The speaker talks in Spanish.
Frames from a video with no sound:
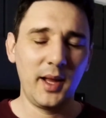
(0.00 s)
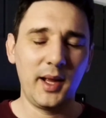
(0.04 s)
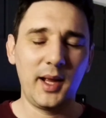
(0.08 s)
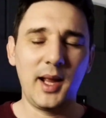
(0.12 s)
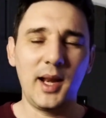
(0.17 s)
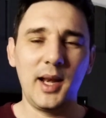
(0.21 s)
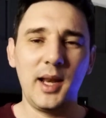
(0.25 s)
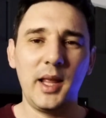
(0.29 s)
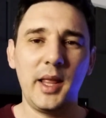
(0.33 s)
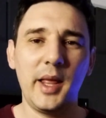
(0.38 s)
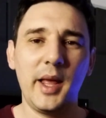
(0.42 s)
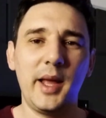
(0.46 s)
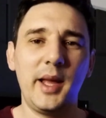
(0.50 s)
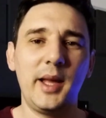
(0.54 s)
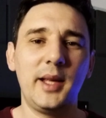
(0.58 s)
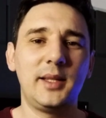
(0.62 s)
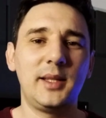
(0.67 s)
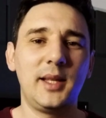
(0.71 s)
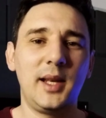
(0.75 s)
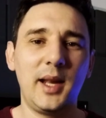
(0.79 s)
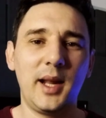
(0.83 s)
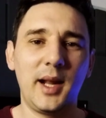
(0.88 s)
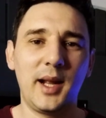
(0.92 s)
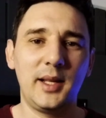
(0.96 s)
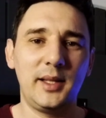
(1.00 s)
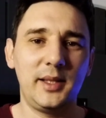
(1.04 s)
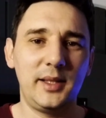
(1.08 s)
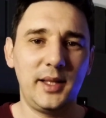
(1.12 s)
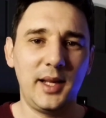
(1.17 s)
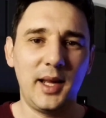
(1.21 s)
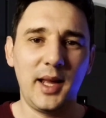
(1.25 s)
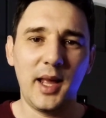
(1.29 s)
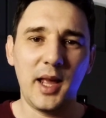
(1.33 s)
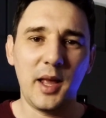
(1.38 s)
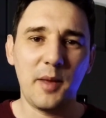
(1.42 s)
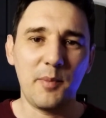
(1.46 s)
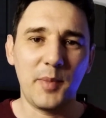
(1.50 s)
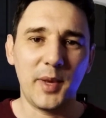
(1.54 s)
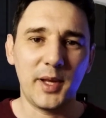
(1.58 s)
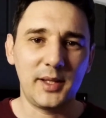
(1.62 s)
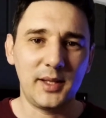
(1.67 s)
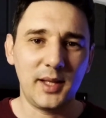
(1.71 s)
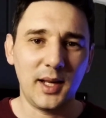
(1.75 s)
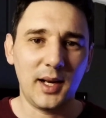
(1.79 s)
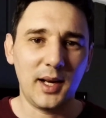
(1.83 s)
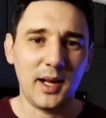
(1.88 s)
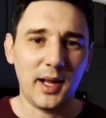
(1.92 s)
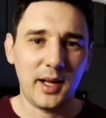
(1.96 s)
que le da esa elegancia
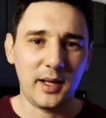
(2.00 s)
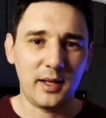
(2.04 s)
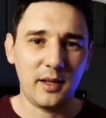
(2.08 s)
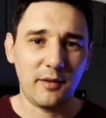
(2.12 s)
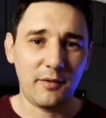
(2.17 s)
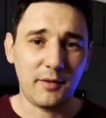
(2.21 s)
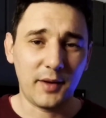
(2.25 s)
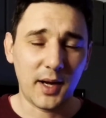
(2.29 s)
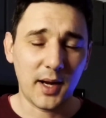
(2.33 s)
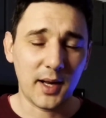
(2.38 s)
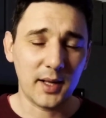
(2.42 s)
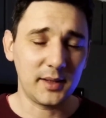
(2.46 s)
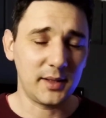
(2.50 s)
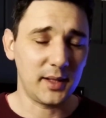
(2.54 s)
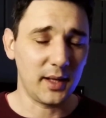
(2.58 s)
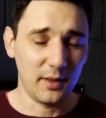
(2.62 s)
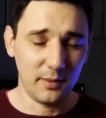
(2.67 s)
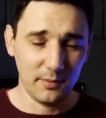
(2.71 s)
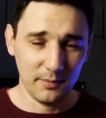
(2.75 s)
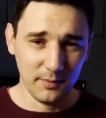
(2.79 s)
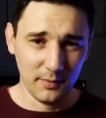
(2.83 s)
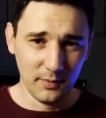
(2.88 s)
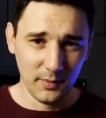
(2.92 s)
especial a esta fragancia.